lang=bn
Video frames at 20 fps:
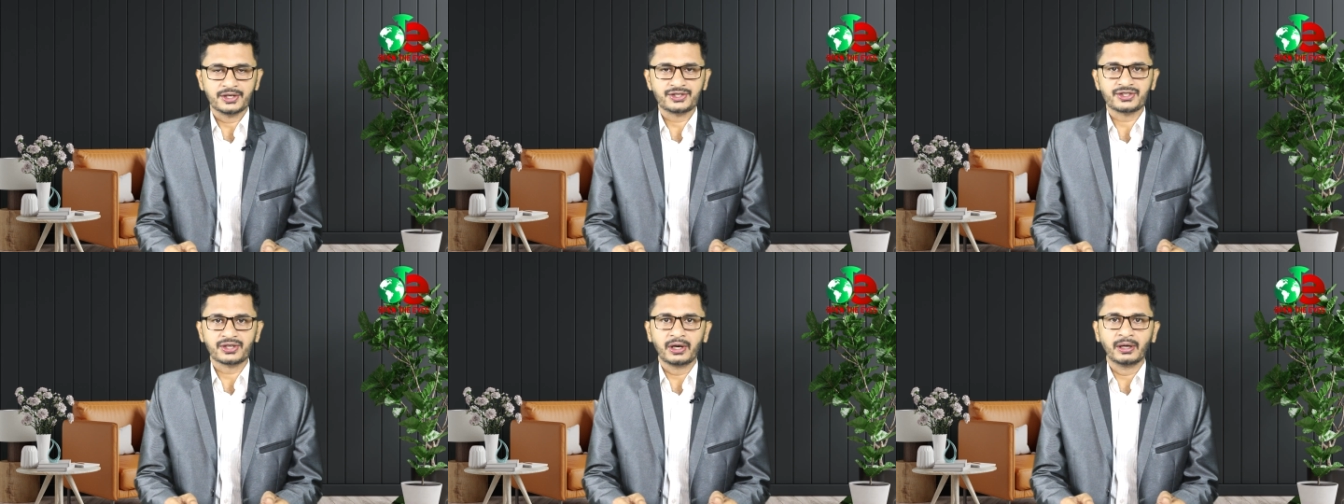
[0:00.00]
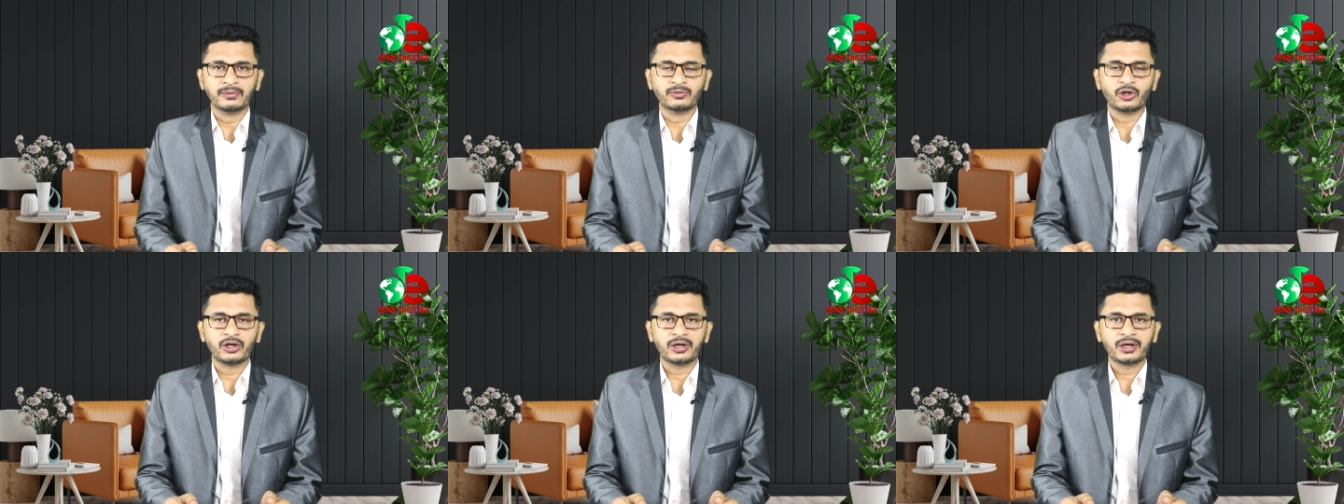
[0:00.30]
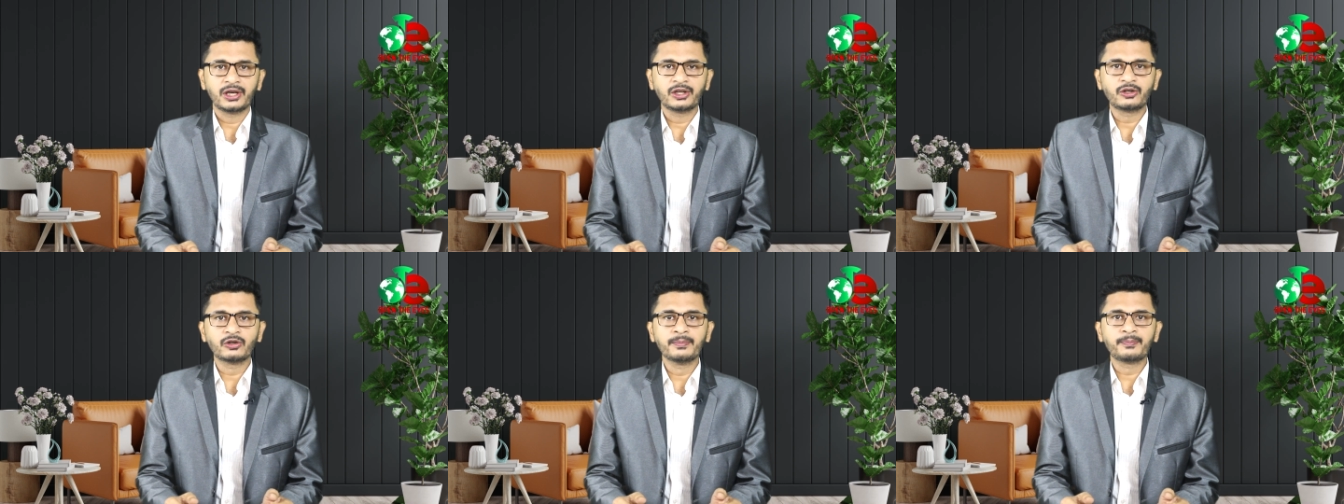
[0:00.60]
আসসালামু
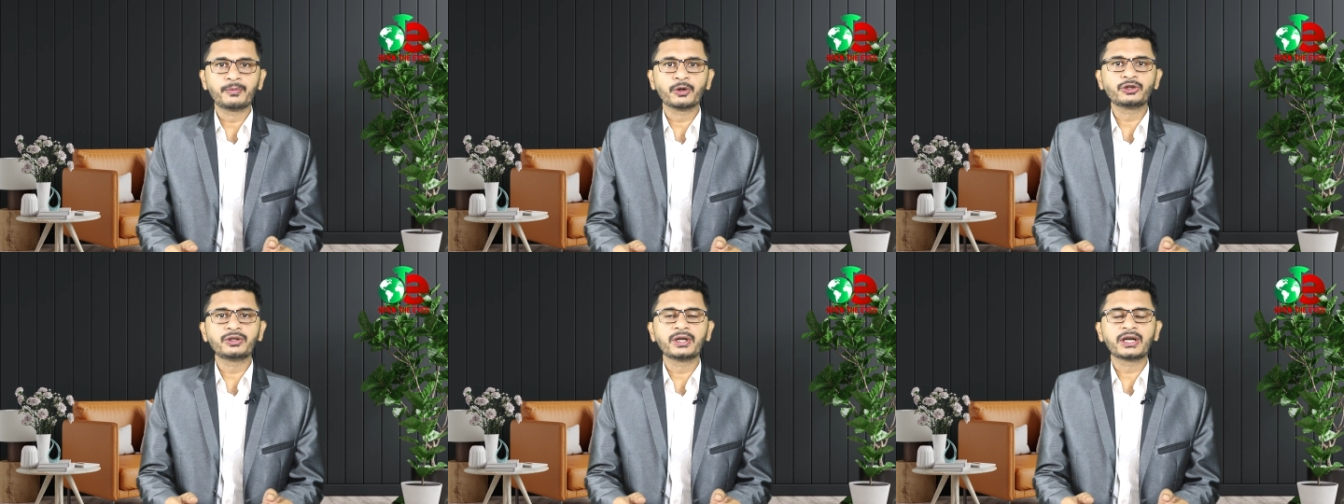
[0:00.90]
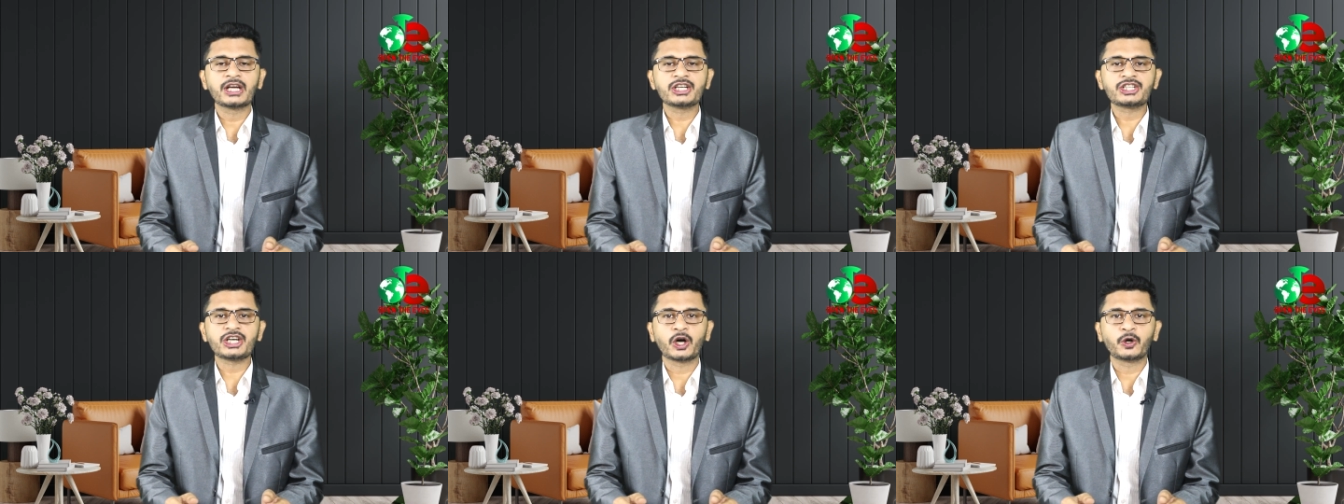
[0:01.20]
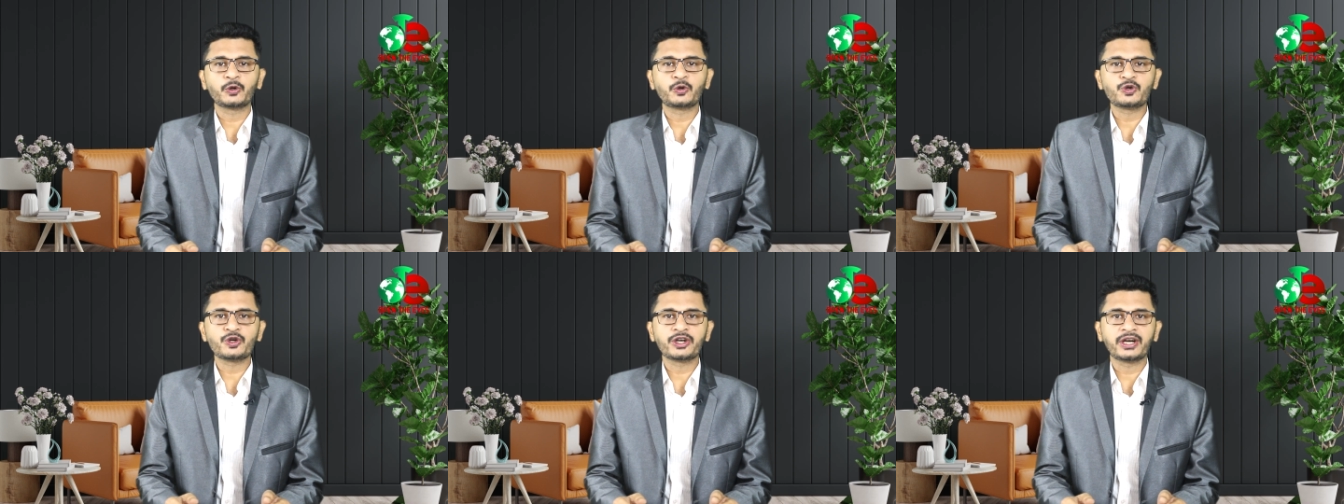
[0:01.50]
আলাইকুম প্রত্যেককে
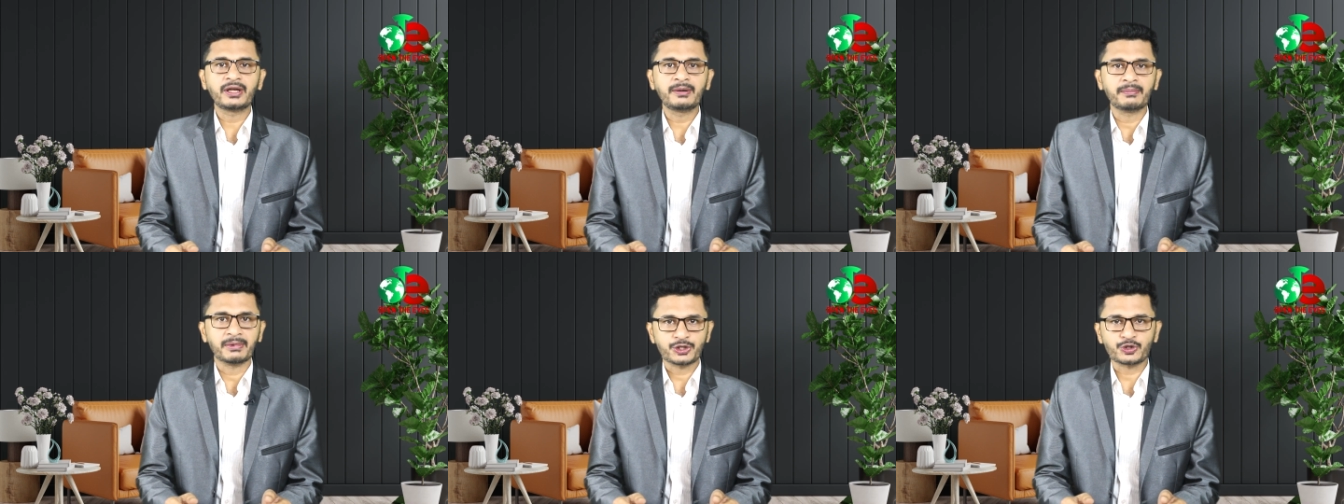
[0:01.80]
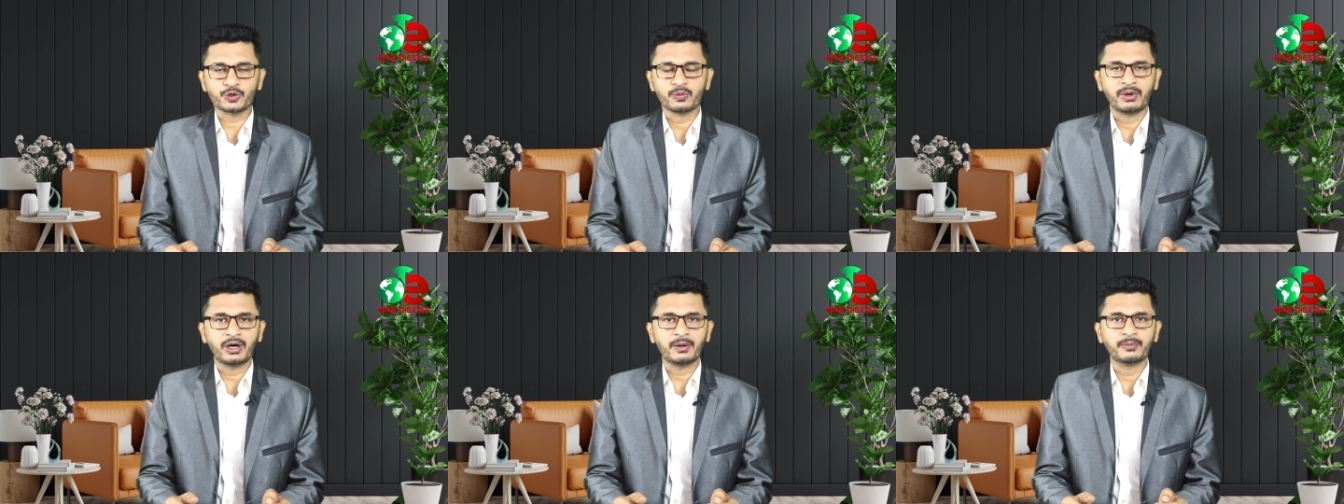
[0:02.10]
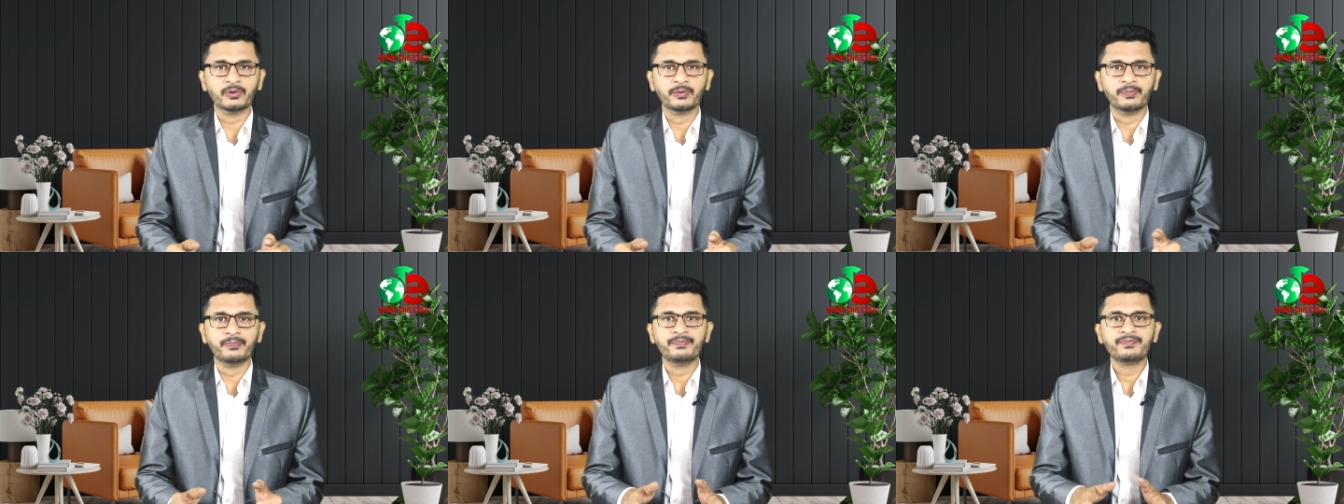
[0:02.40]
স্বাগত জানাই মাসু
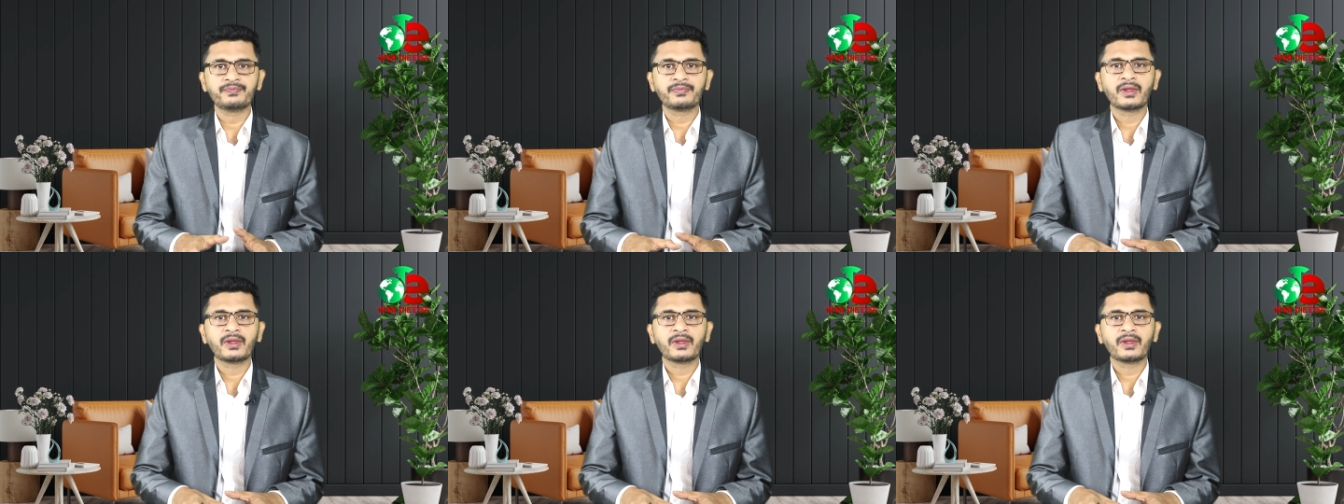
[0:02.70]
মাহবুব